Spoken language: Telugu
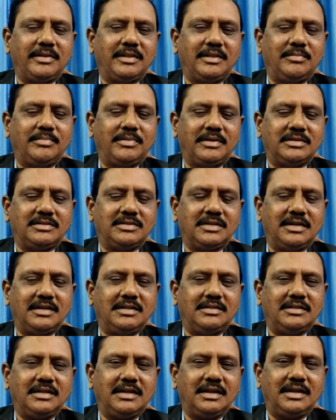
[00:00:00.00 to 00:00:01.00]
పెద్ద ప్రశ్న
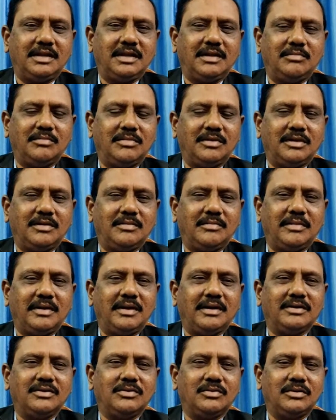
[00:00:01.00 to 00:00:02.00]
అడిగితే ఎలాగమ్మా
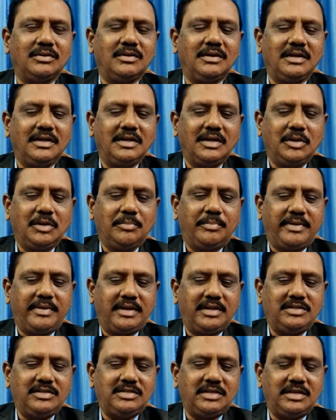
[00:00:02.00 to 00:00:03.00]
మాకు
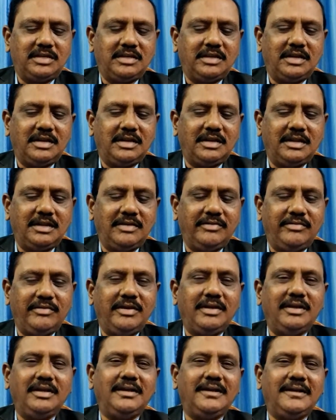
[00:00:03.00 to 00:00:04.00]
పరిచర్యలు
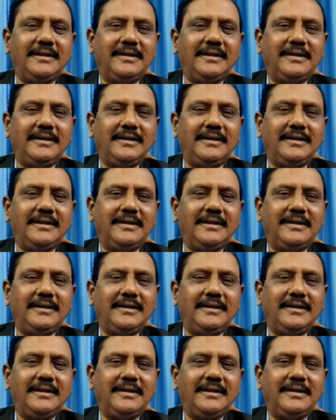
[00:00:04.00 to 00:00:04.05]
అనేవి